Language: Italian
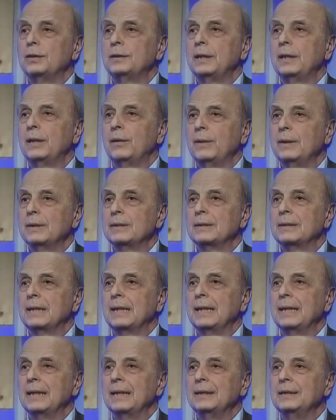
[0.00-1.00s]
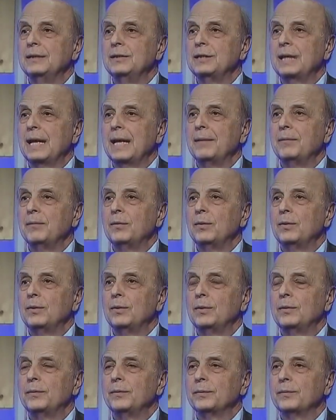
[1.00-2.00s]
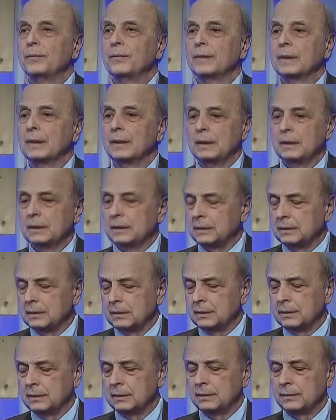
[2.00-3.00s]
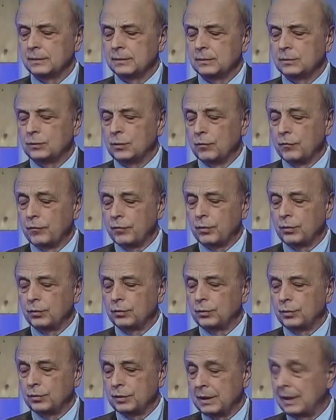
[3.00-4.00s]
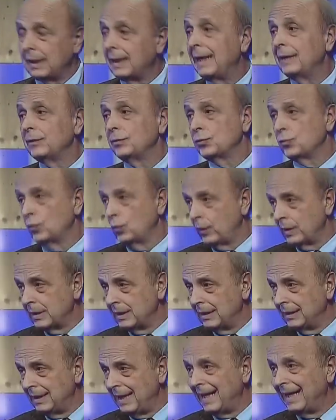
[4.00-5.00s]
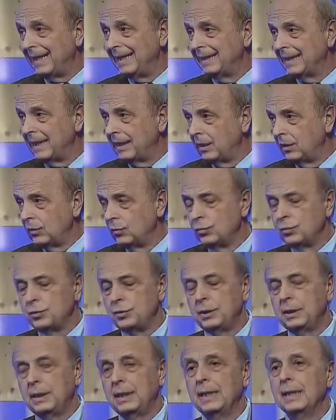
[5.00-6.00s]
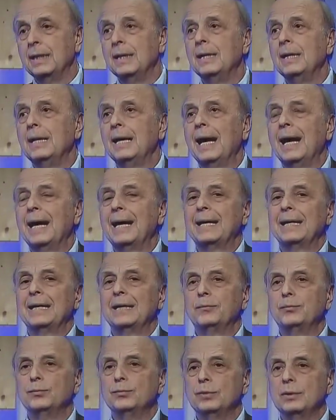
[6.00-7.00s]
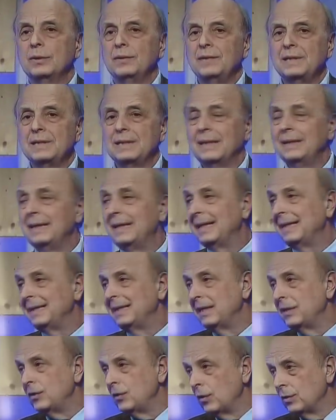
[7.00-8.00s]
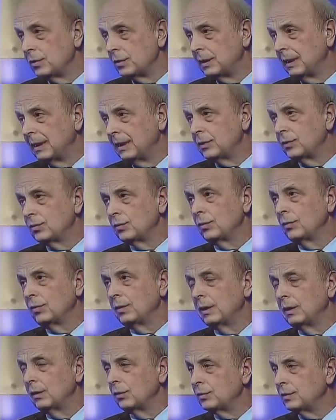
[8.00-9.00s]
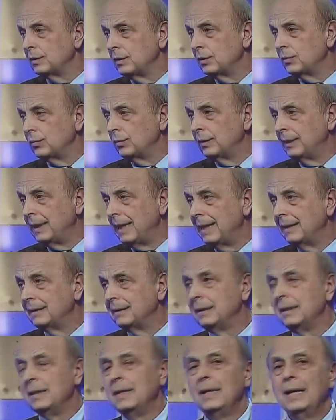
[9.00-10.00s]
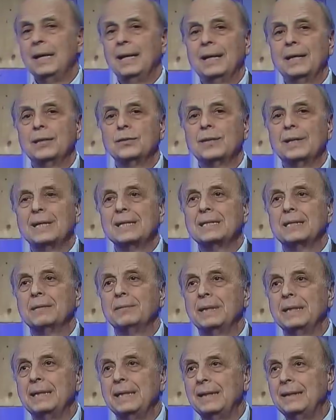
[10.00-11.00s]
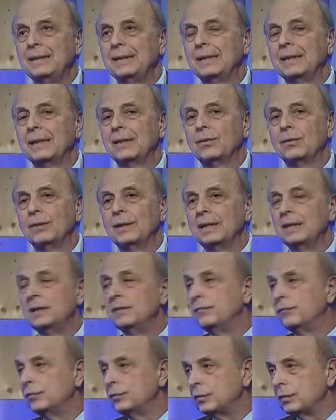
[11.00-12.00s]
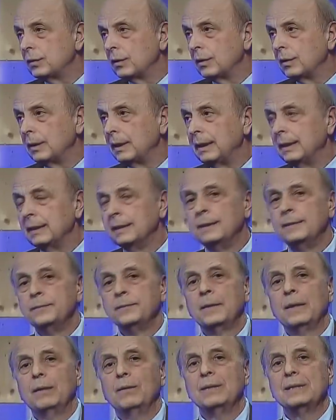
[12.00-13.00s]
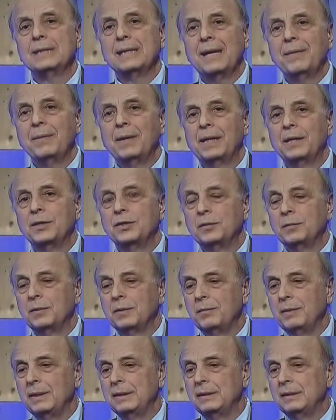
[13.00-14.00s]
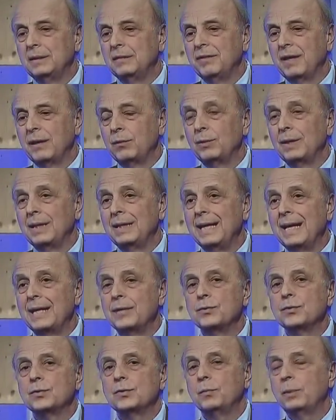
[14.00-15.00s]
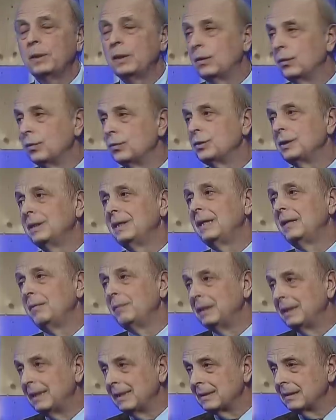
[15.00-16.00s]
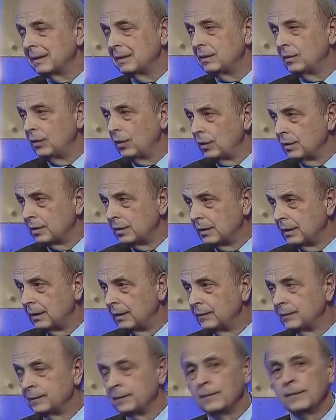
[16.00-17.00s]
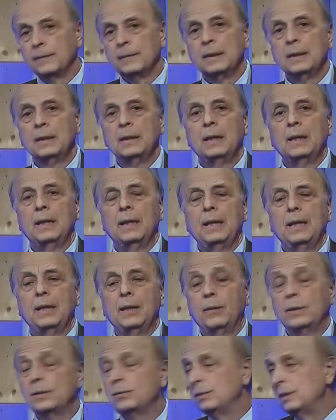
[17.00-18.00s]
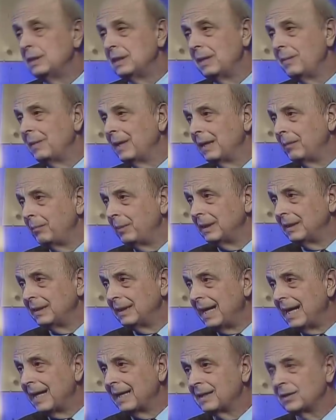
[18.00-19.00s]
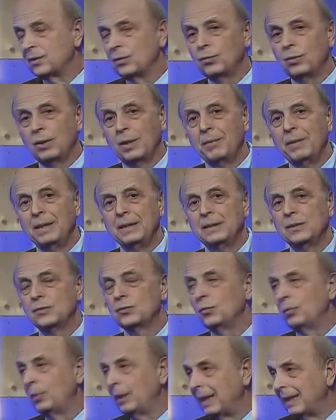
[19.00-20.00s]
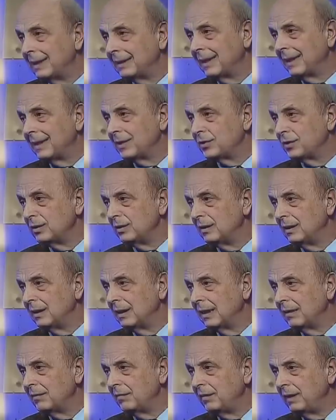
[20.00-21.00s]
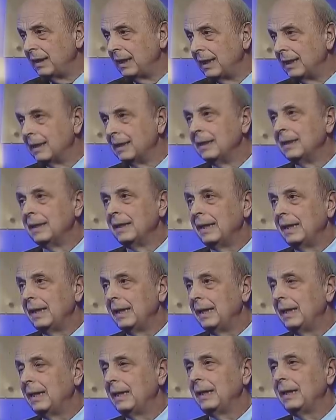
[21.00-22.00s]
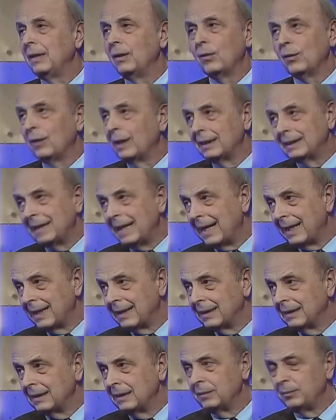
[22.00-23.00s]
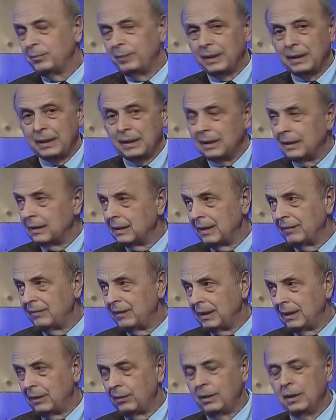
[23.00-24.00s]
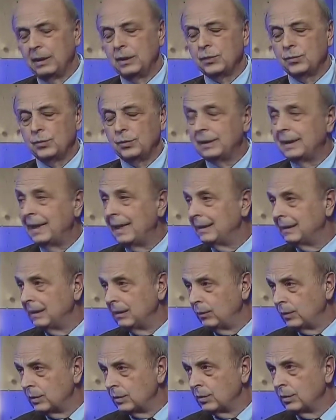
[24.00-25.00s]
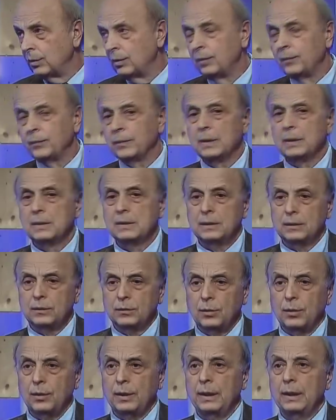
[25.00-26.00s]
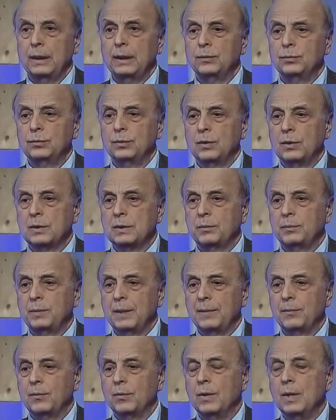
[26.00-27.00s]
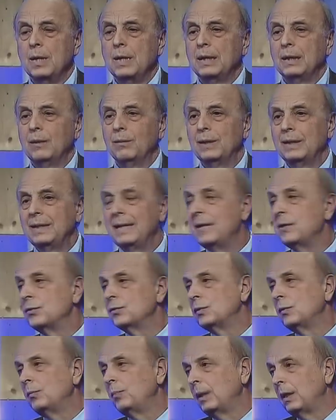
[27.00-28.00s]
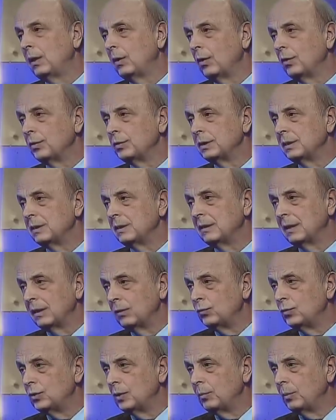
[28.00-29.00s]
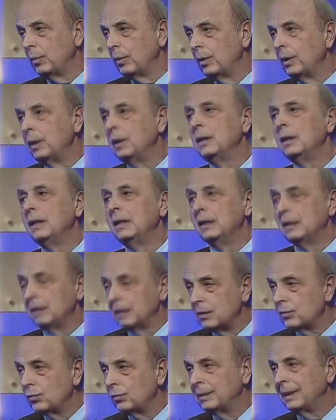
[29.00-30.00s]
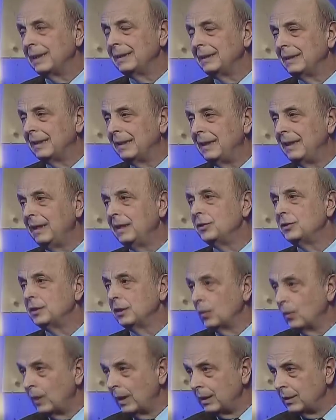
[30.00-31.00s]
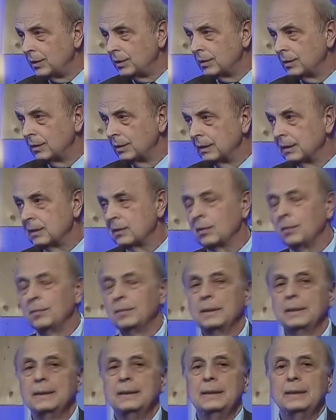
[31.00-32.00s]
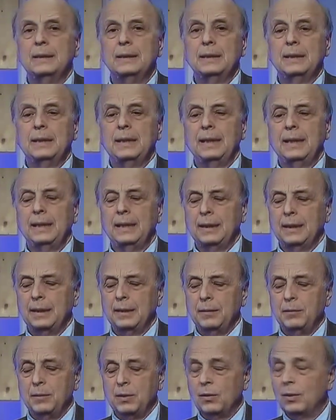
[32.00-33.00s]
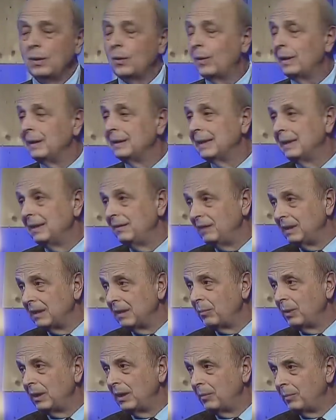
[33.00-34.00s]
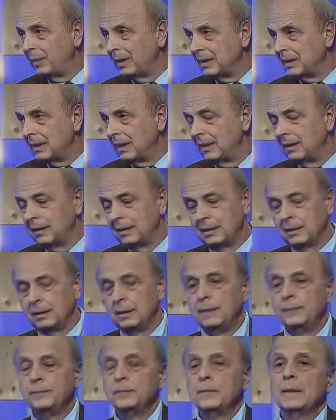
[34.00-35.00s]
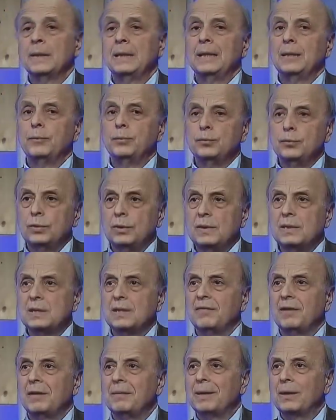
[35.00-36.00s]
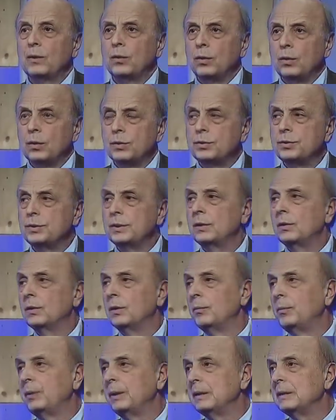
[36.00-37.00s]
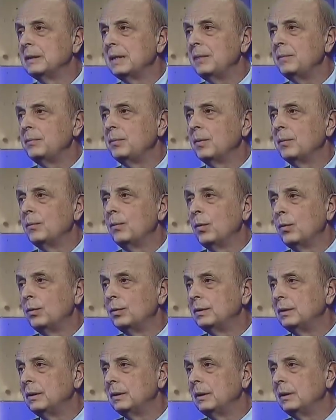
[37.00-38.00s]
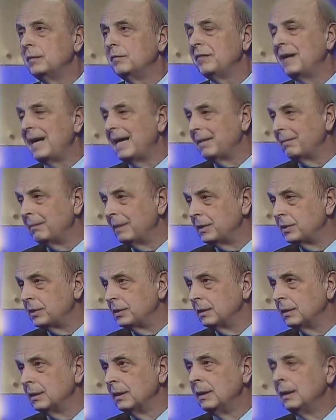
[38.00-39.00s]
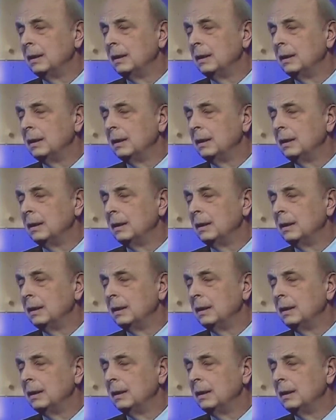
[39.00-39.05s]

oltre questo diciamo, eh, confronto serrato su queste tecniche chirurgiche, anche dal punto di vista della diagnostica ci sono dei grossi risultati. La risonanza magnetica con la diffusione è un esame che ci permette di fare una diagnosi precoce delle metastasi ossee e questo insieme alla PET-TAC, sicuramente superata la scintigrafia e, e, o la TAC per avere i risultati in questo settore. E tutti noi sappiamo che una diagnosi precoce si traduce poi in risultati clinici, in guarigione insomma, e, e migliore qualità di vita per il paziente. Dal punto di vista farmacologico, per esempio, molti farmaci